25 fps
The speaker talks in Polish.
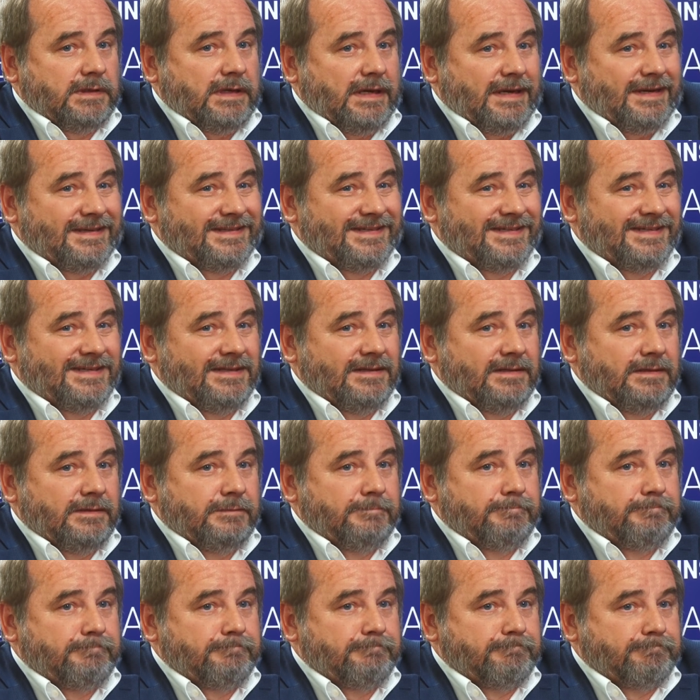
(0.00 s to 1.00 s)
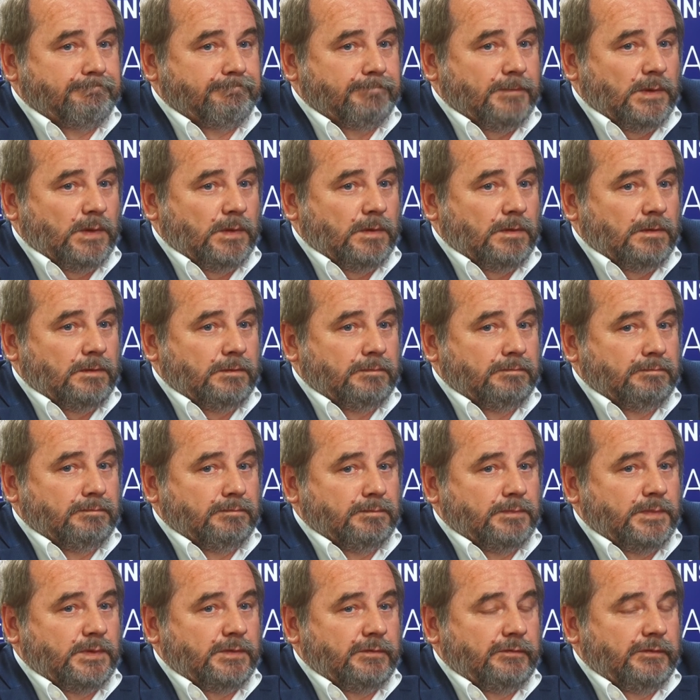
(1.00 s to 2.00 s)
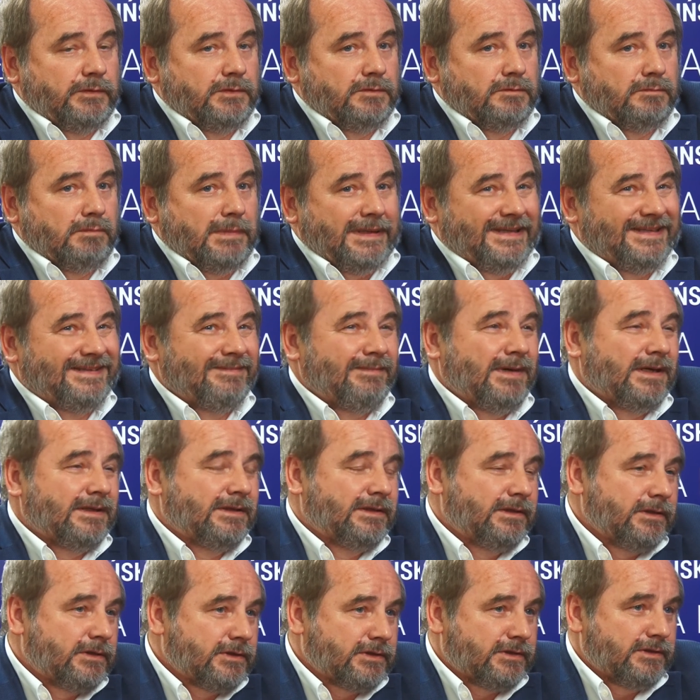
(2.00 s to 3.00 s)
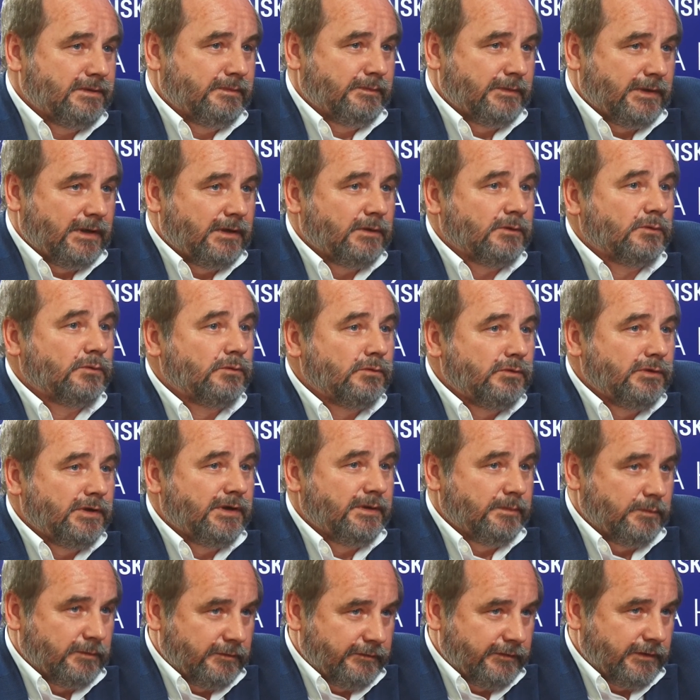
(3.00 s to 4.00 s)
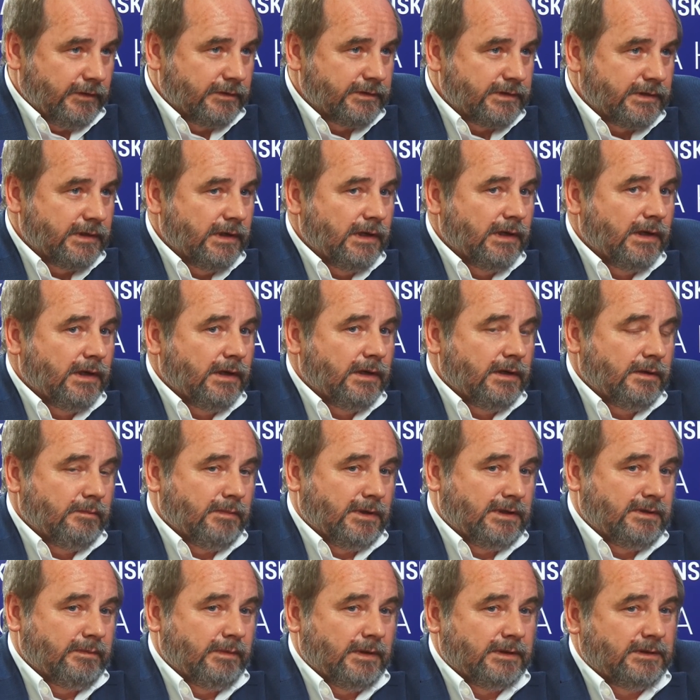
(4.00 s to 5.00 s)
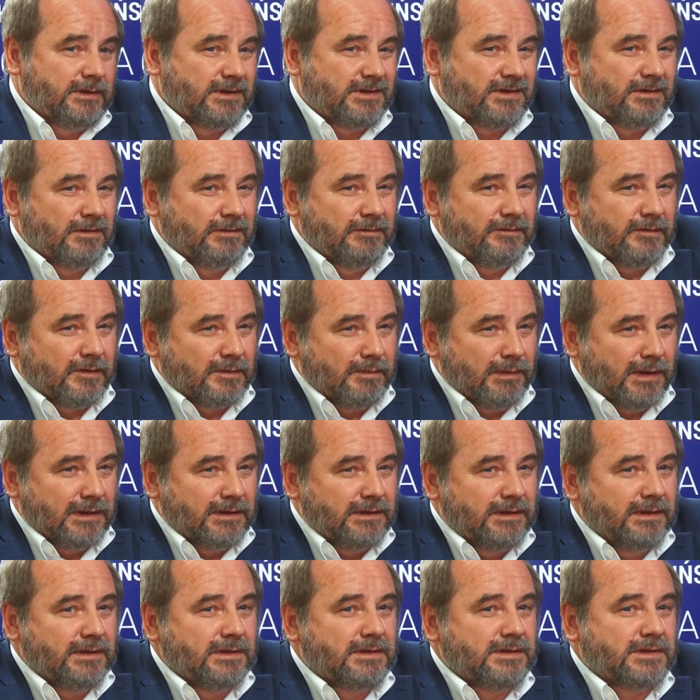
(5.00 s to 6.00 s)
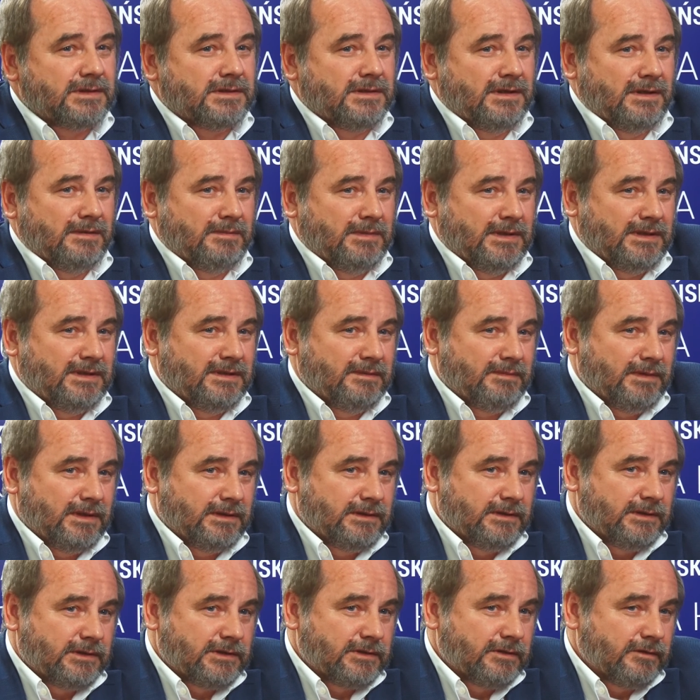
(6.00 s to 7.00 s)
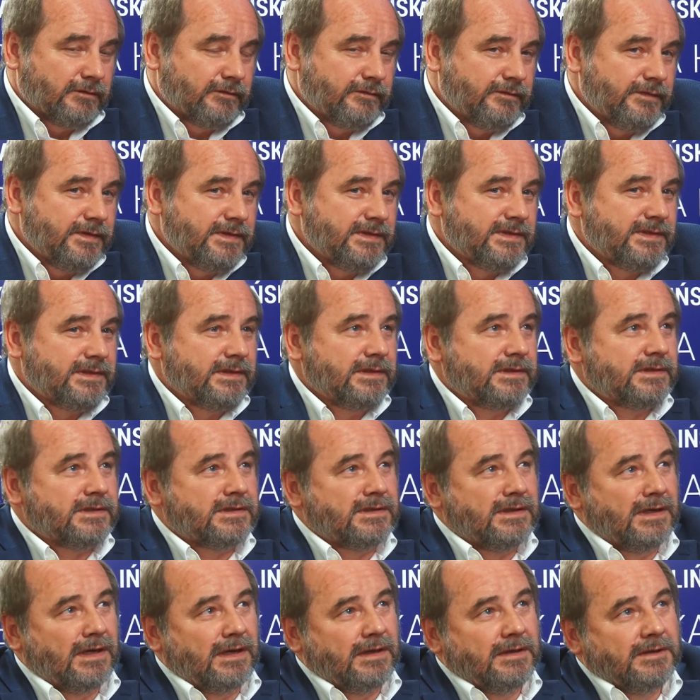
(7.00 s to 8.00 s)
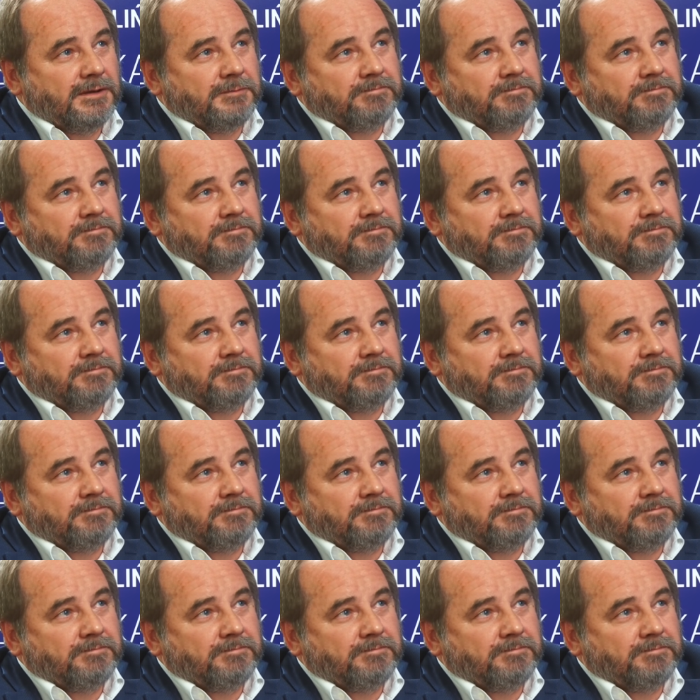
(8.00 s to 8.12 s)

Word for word: klasy mm, o mm, profilu matematycznym, najogólniej mówiąc. Matematyczno-informatyczna, matematyczno-fizyczna,